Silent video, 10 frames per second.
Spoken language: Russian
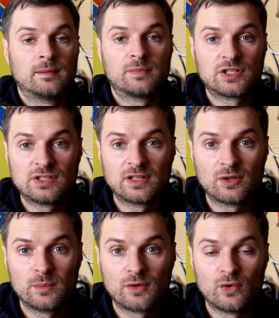Причина
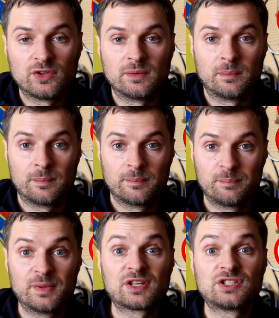номер восемь
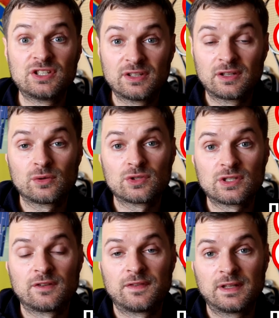перчинки
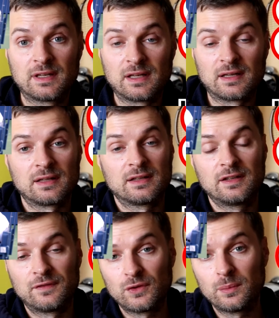Роджера Федерера.
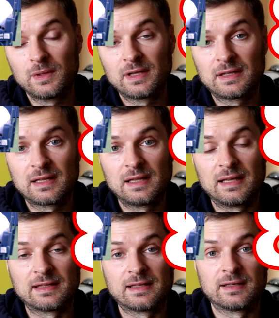Не все было так
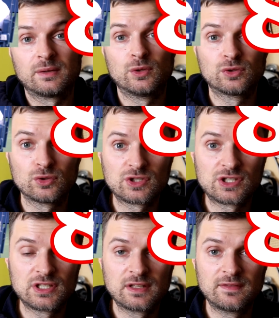гладко. Он тоже
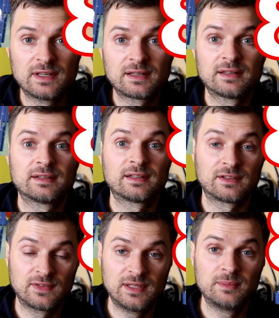человек со
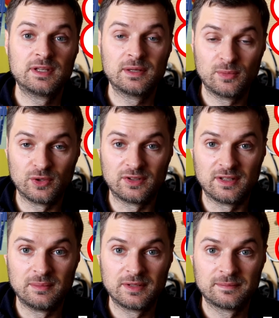своими
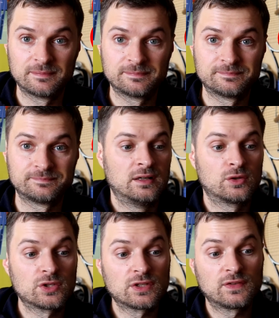эмоциями.
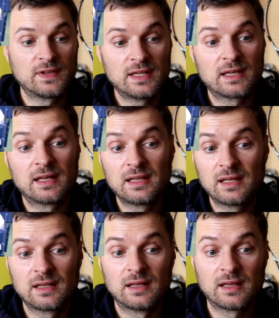Роджер в своей
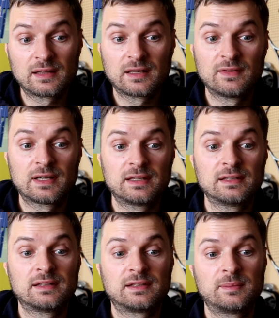карьере редко
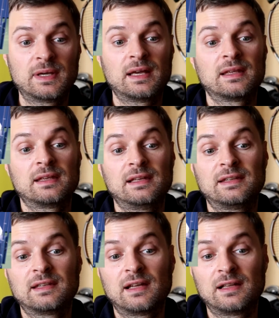выходил из себя или
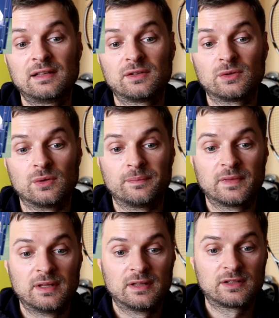терял лицо.
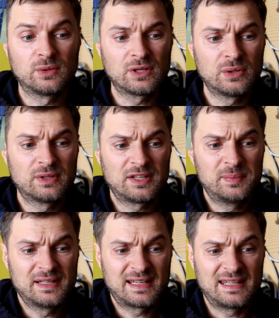Сколько он
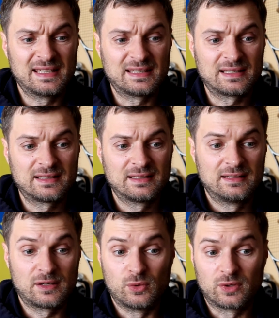разбил ракеток
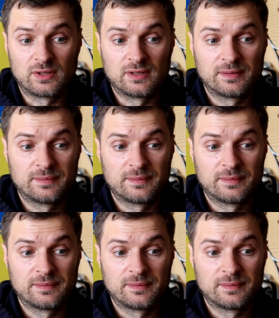на корте?